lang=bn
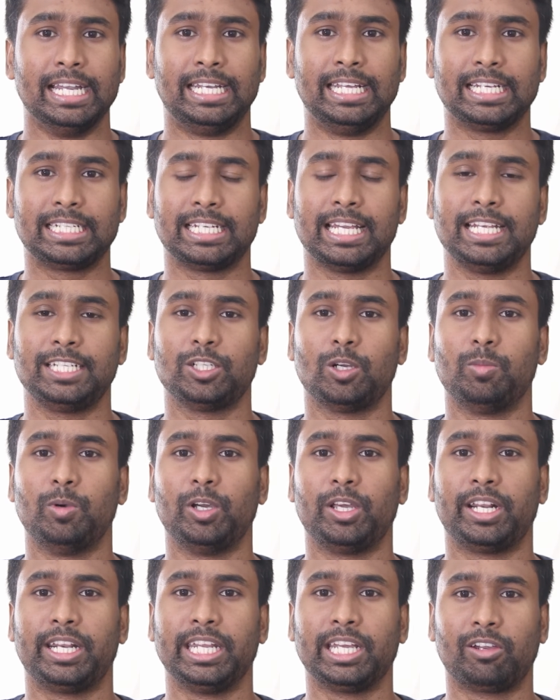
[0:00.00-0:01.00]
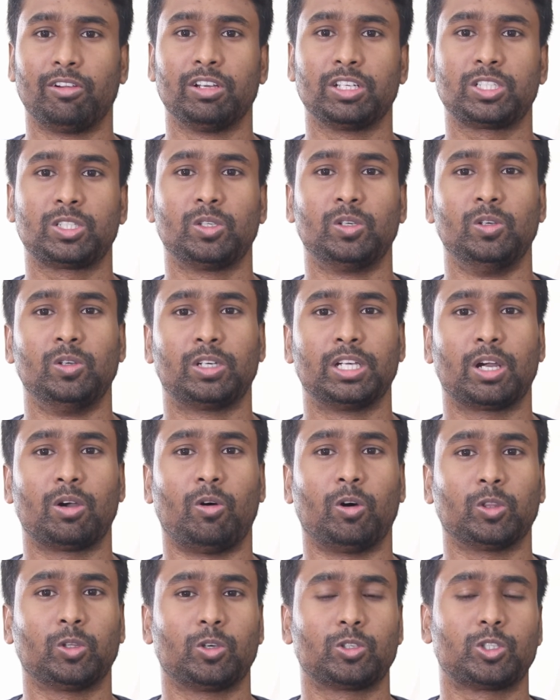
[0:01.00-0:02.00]
ঠিক সেই সময়ের রিকোয়েস্টগুলোকে
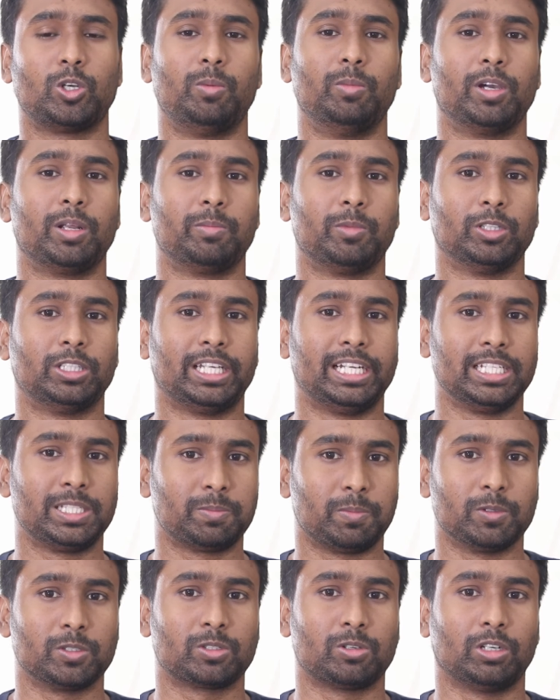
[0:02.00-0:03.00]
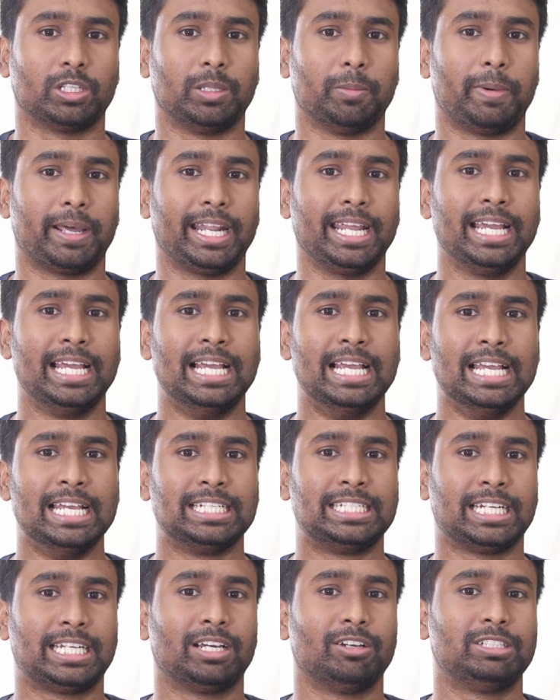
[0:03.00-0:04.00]
কত সময়ের মধ্যে রিসপন্স করতে পারে
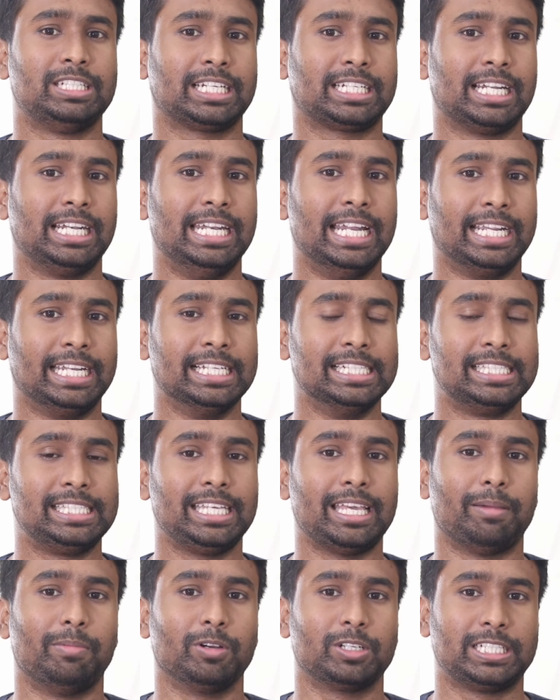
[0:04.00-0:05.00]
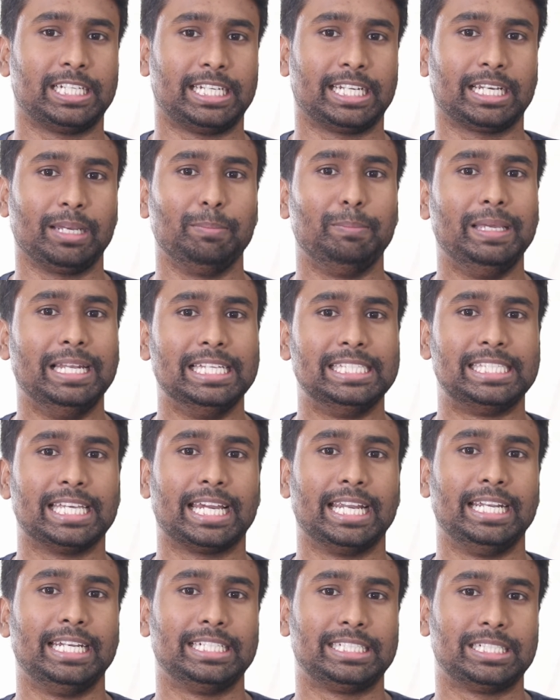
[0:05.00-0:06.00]
সেটা হচ্ছে একটা লেটেন্সি এবং সেটাকে মিলি সেকেন্ড